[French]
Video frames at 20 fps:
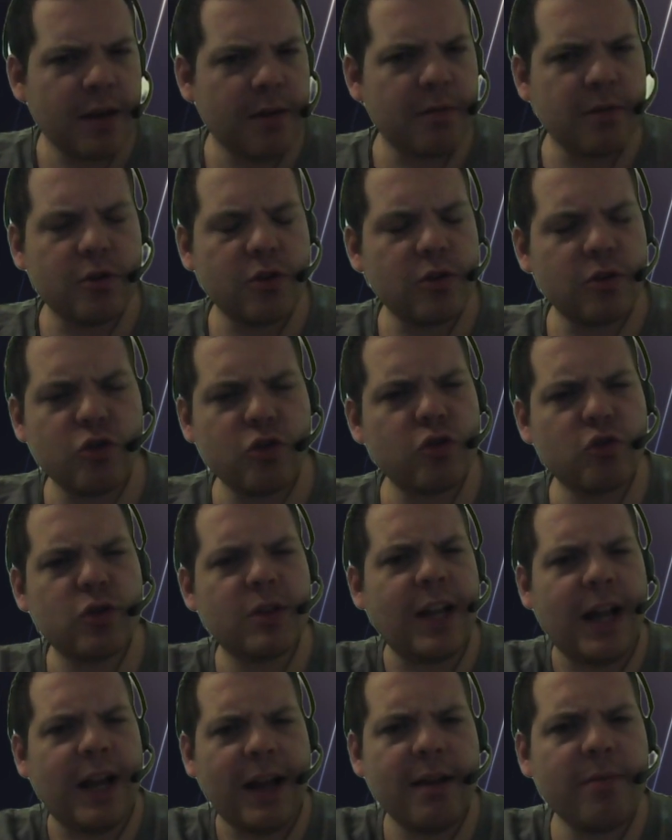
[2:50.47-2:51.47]
Euh,
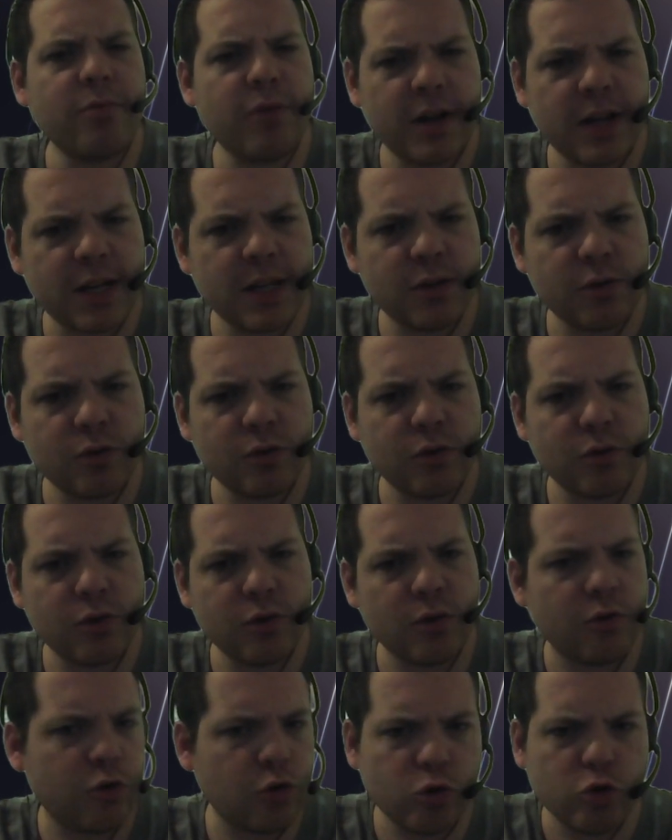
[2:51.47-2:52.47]
je travaille pour les réseaux
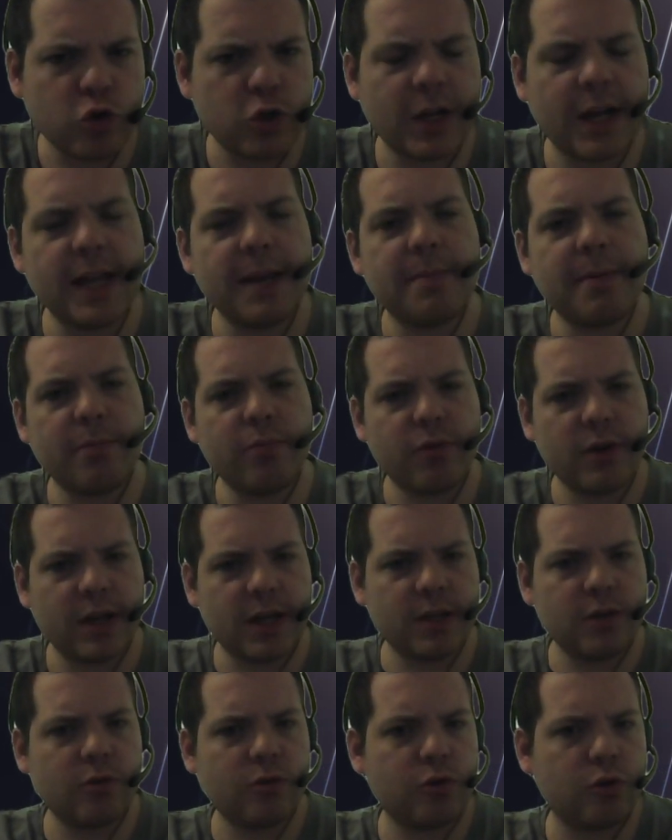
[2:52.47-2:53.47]
sociaux Non, je travaille pas pour les
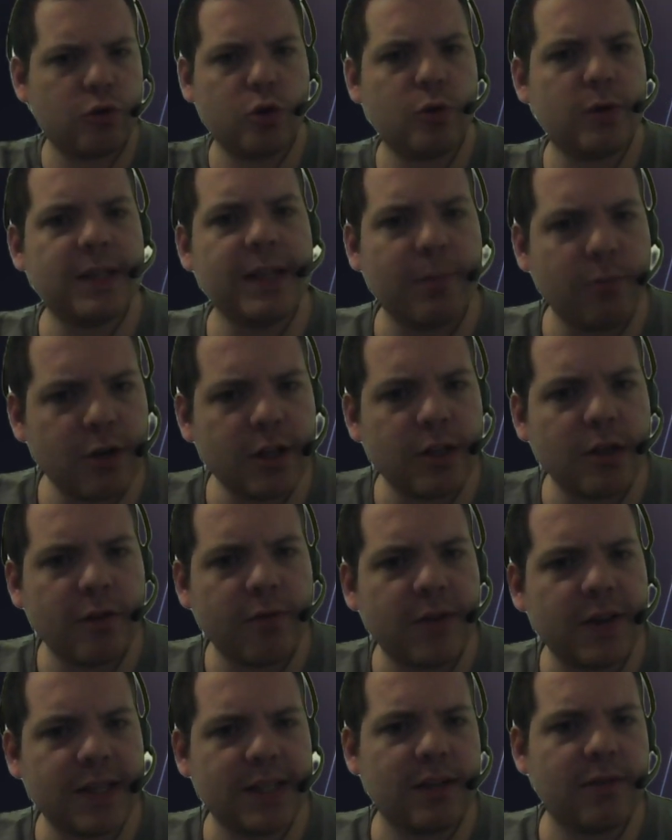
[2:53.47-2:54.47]
réseaux sociaux. C'est à moi de le
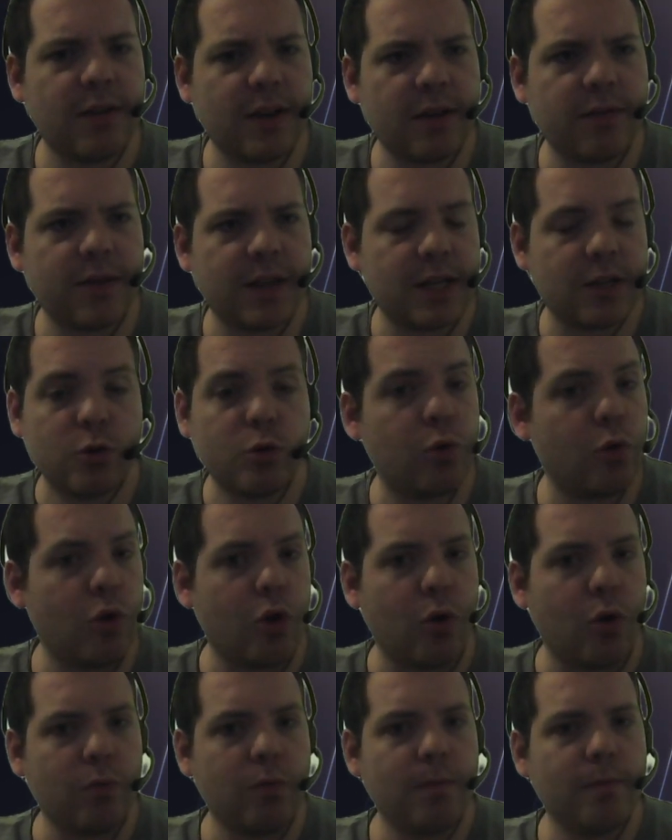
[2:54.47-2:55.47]
faire cette vérification
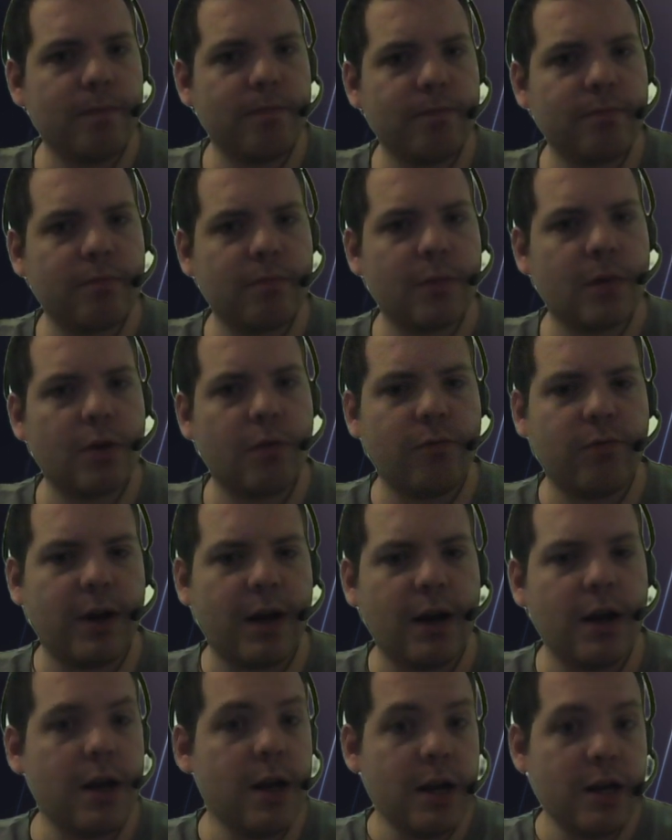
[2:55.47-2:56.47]
Non.
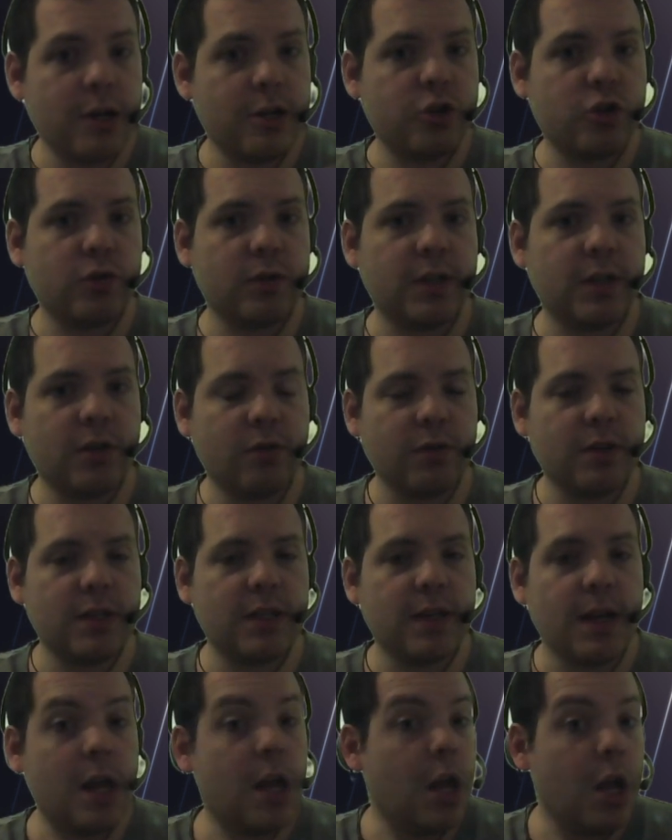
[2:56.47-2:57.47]
Voilà, les choses étant
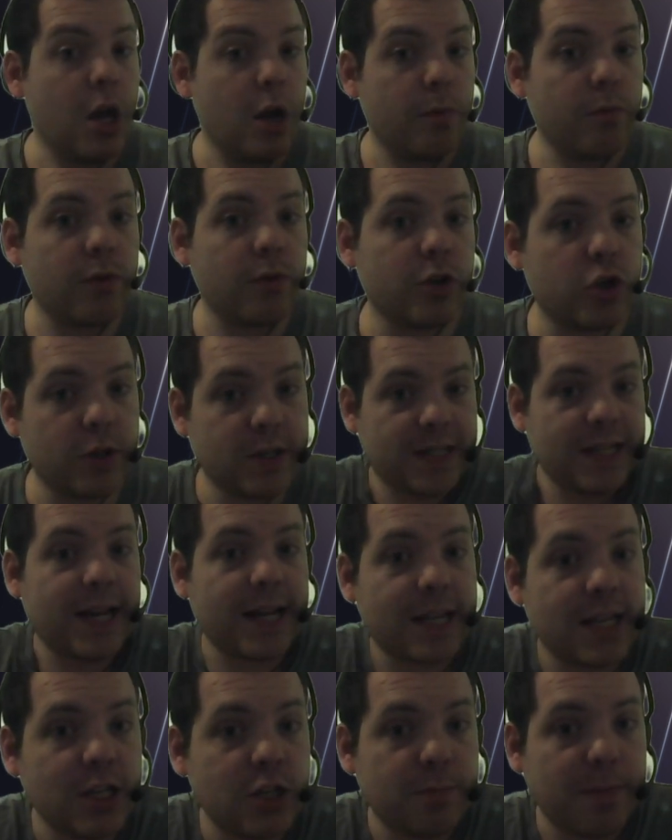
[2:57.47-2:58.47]
dites. Moi, je sais
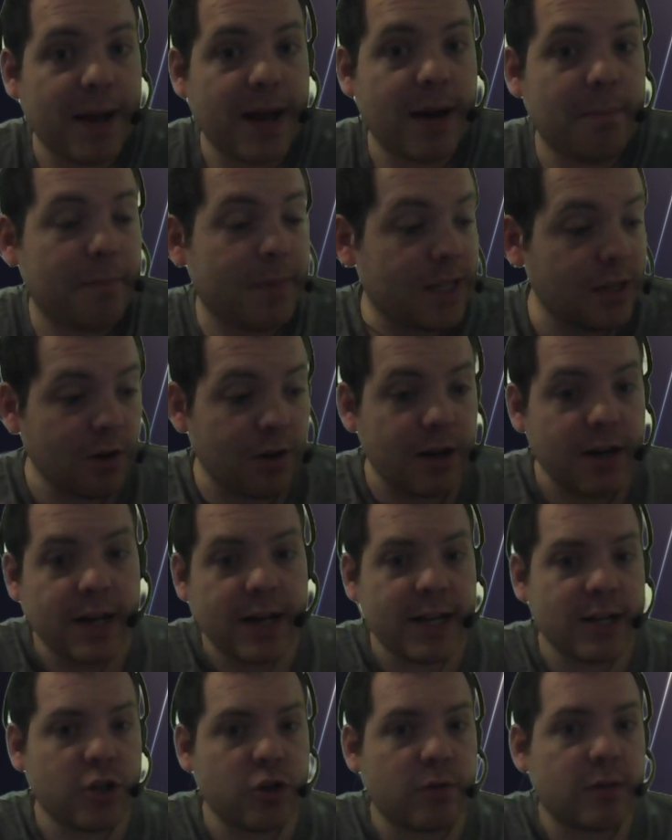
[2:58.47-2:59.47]
à qui je parle. Maintenant,
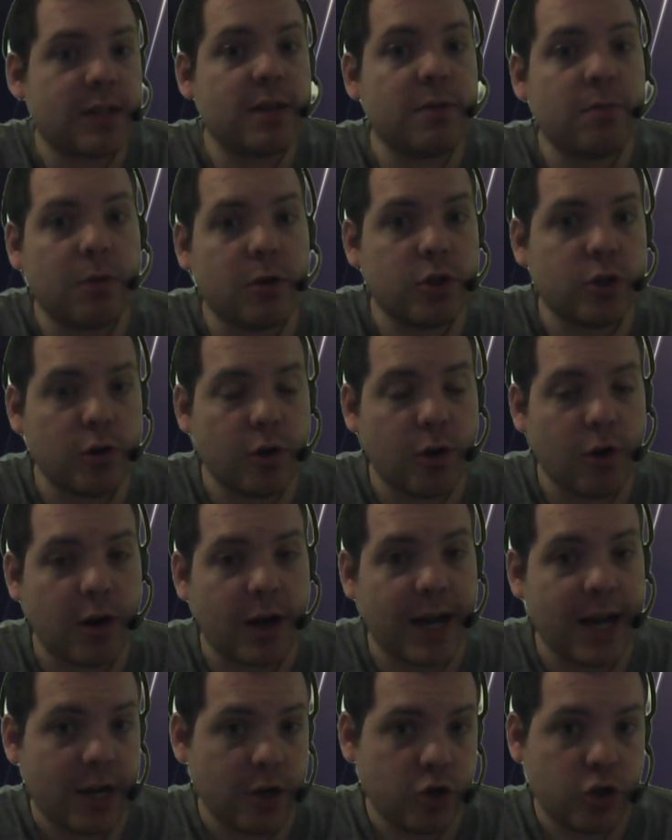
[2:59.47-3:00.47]
les gens qui mentent sur
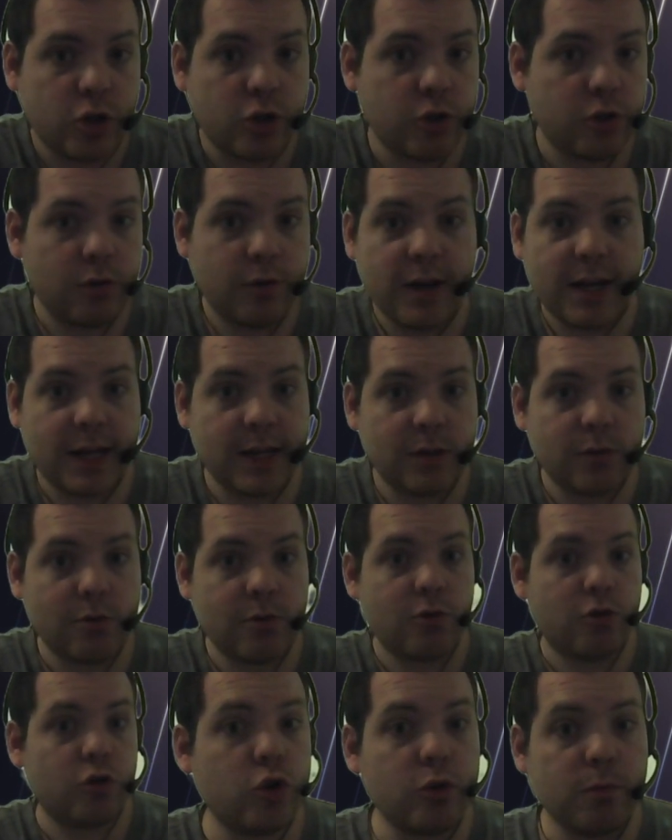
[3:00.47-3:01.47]
leur âge, sur les
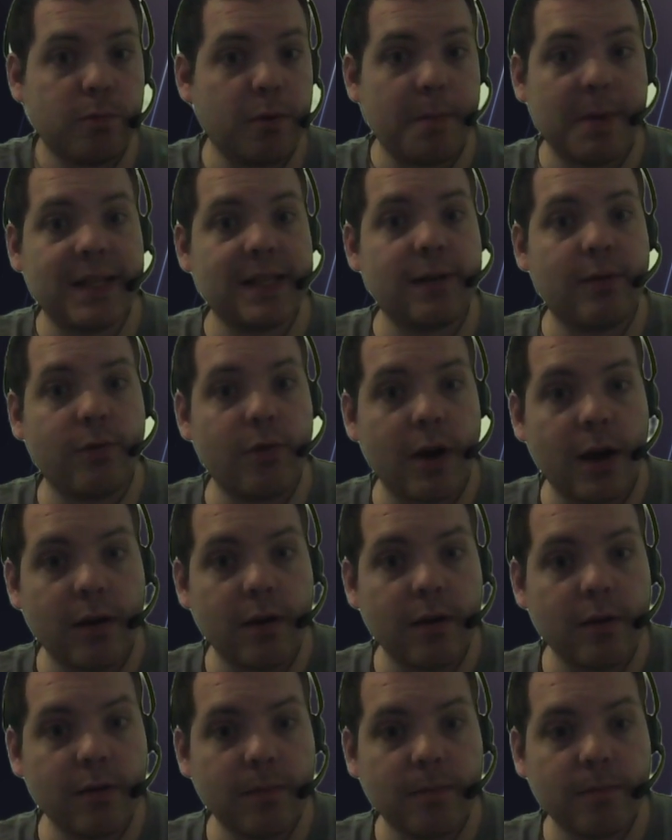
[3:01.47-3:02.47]
réseaux, ne peux pas savoir.